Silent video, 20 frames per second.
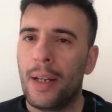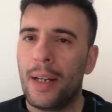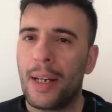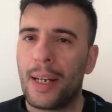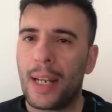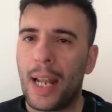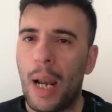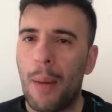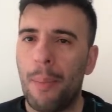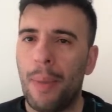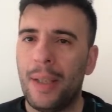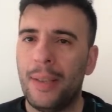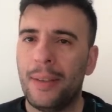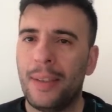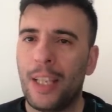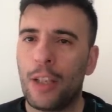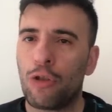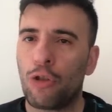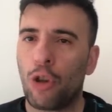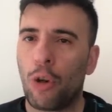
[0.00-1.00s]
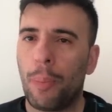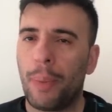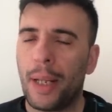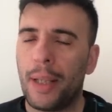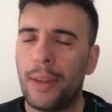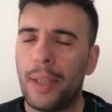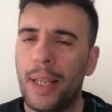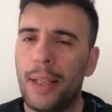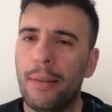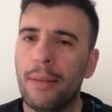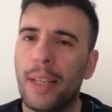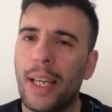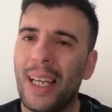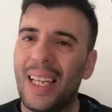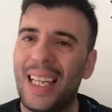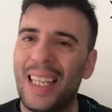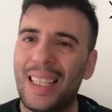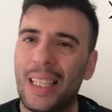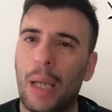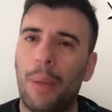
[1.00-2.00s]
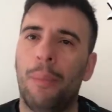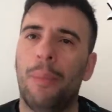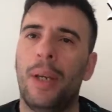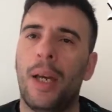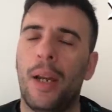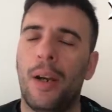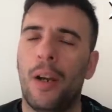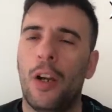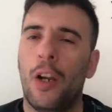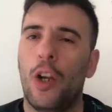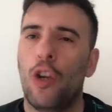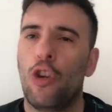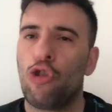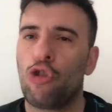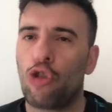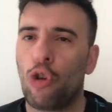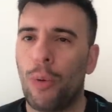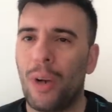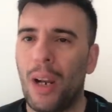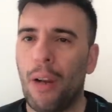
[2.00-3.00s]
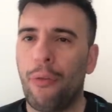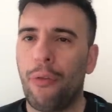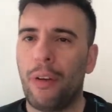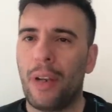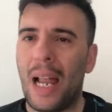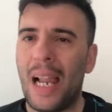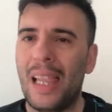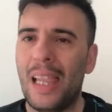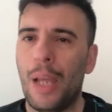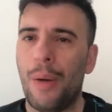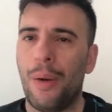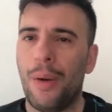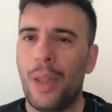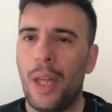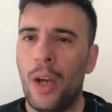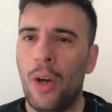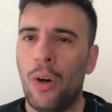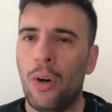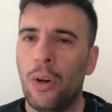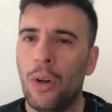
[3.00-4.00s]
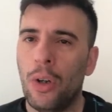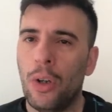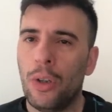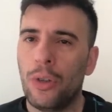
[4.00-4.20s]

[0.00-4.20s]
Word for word: realmente sorprendente y también sobre el final del video